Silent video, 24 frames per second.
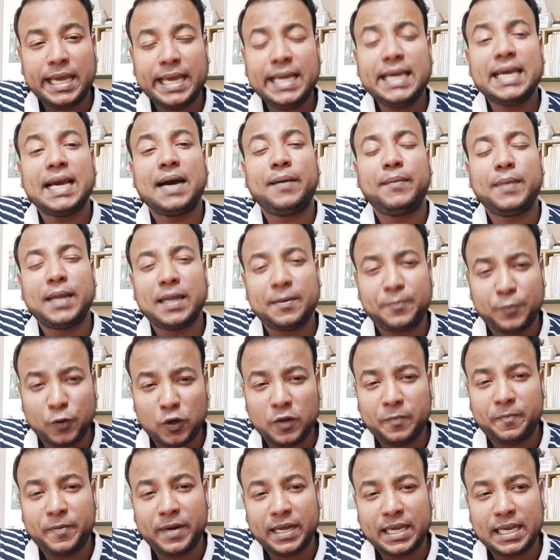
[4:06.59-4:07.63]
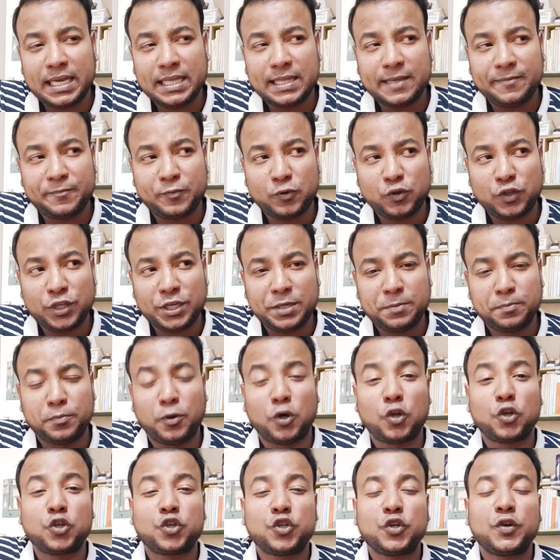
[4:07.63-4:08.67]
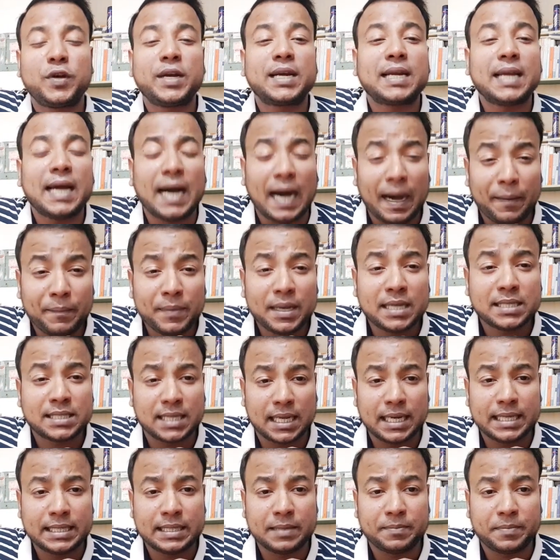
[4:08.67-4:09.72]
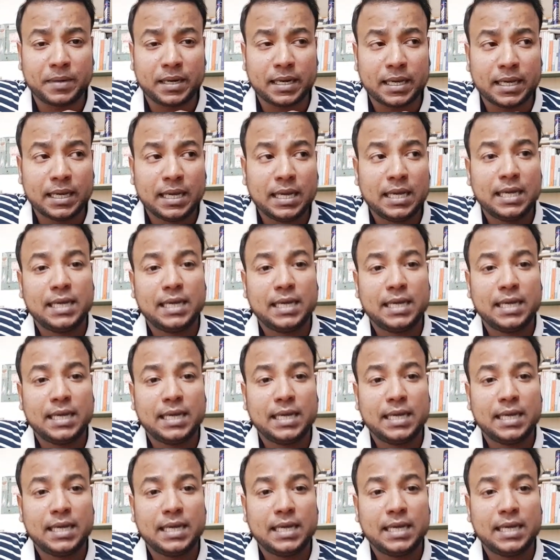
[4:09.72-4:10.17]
এই হামলার পরিপ্রেক্ষিতে পুতিন বড়সড় একটা হামলা চালাইতে পারে